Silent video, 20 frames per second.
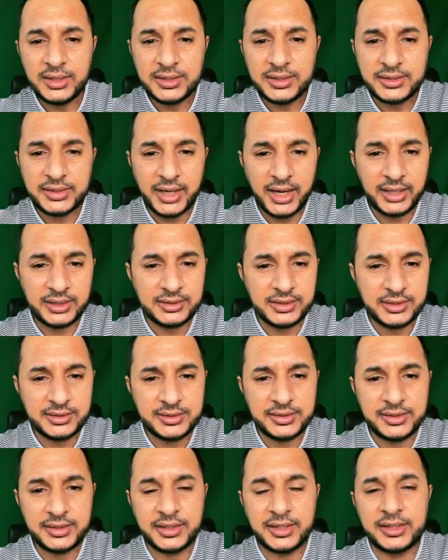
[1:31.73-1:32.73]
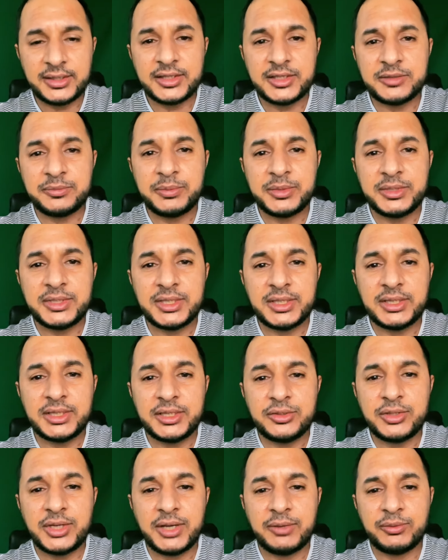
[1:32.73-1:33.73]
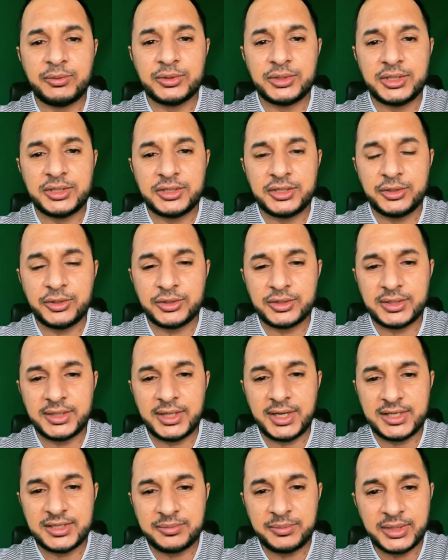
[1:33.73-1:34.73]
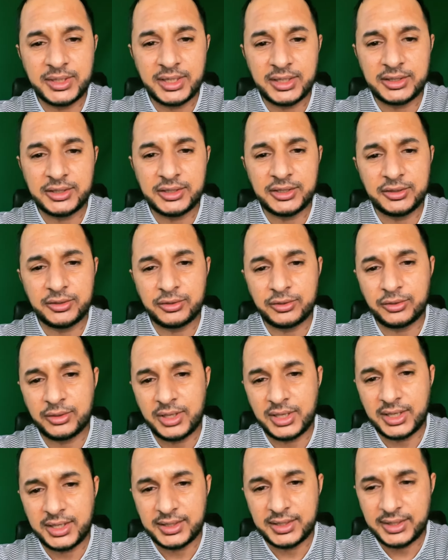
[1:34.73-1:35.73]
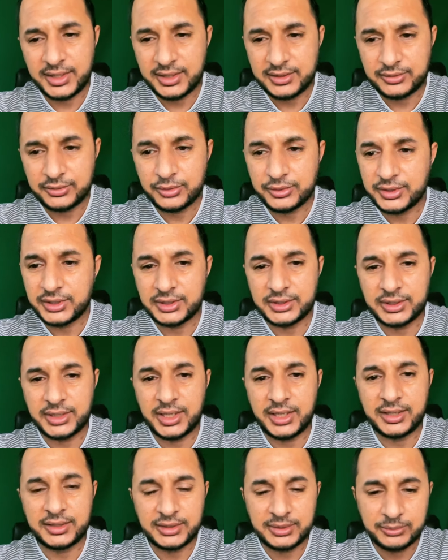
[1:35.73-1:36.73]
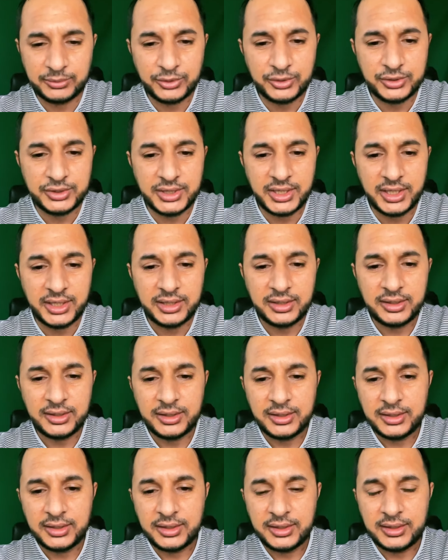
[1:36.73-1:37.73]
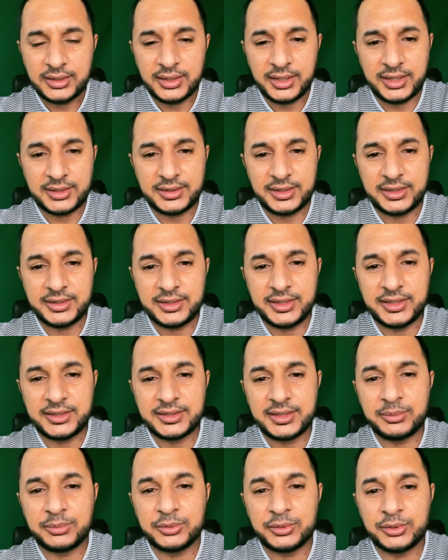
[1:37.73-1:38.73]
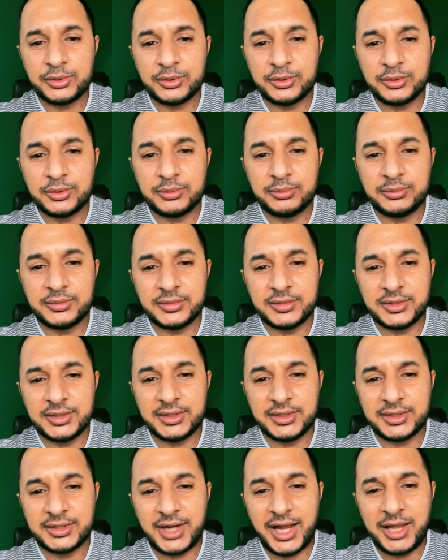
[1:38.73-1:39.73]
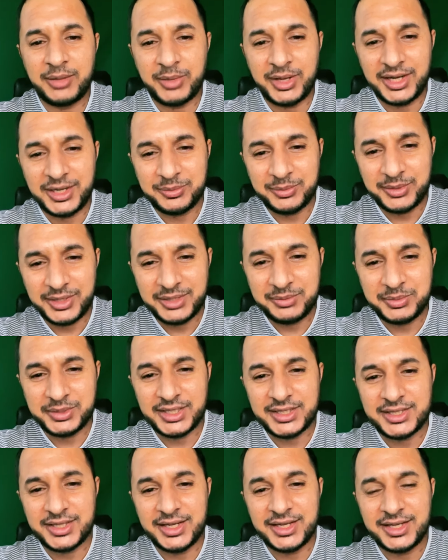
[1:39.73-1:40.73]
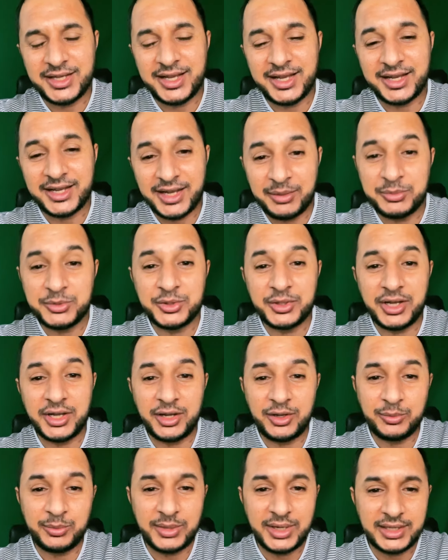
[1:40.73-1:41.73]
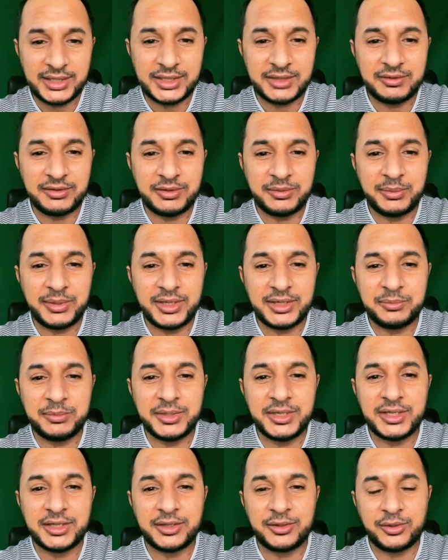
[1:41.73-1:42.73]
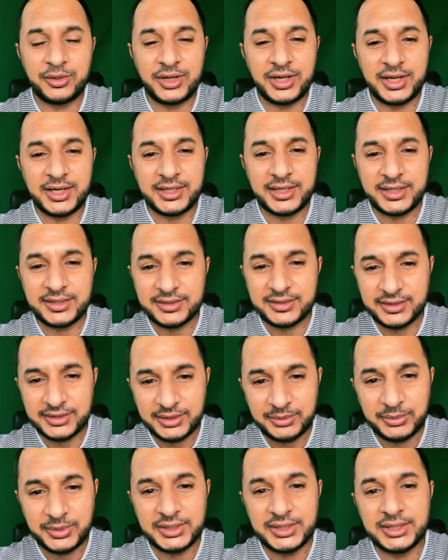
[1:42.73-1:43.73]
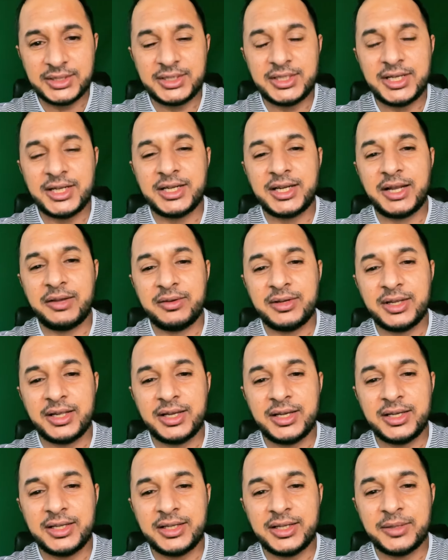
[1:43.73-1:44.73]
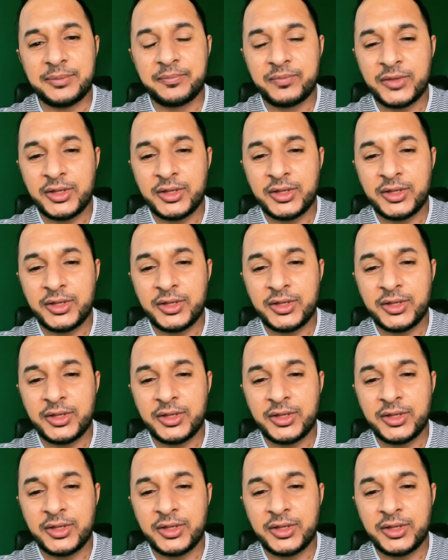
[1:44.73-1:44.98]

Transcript: शायद जी सी कंट्रीज़ भी जल्दी जो हैं वो तीसरी डोज लाजमी कर दें और कोरोना का टेस्ट हो सकता है ख़त्म हो जाए लिहाजा ये सब तो टाइम आने पर ही पता चलेगा कब जो है ओमान गवर्नमेंट भी कोरोना का टेस्ट ख़त्म कर देती है ट्रैवल के लिए